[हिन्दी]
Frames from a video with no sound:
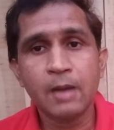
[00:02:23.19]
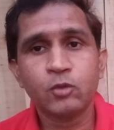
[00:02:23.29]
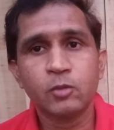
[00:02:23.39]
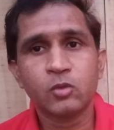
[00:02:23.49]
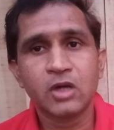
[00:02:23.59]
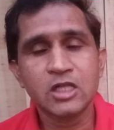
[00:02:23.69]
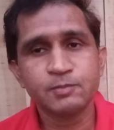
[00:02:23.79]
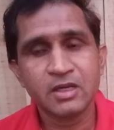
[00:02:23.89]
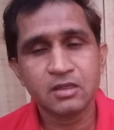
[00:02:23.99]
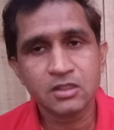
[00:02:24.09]
आपको
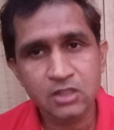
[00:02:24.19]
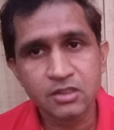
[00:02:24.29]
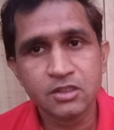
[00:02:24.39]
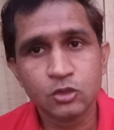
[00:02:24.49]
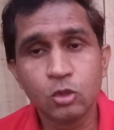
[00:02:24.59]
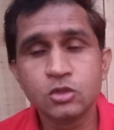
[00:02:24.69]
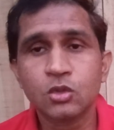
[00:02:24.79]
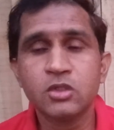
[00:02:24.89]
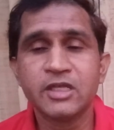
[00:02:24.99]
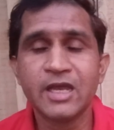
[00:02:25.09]
पुखराज पहनना चाहिए
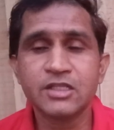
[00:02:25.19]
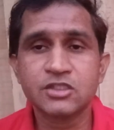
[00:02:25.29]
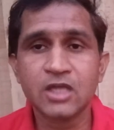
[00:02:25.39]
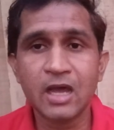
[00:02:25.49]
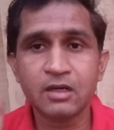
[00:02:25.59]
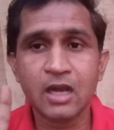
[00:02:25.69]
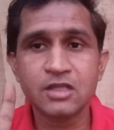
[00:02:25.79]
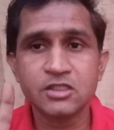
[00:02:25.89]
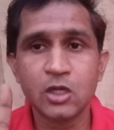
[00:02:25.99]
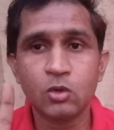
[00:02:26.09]
दोस्तों यह चार
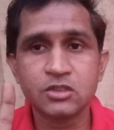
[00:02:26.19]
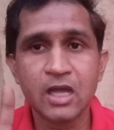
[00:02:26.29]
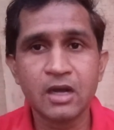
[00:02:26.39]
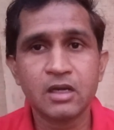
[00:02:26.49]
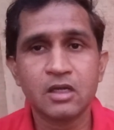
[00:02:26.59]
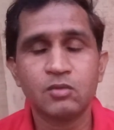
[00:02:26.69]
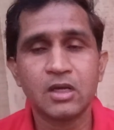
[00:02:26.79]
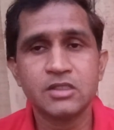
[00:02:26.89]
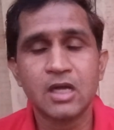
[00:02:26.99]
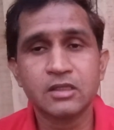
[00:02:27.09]
राशियां और चार लगन
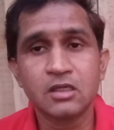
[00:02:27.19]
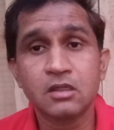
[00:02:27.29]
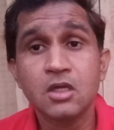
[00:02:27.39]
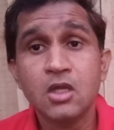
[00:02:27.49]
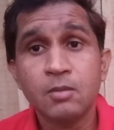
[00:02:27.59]
वाले जातक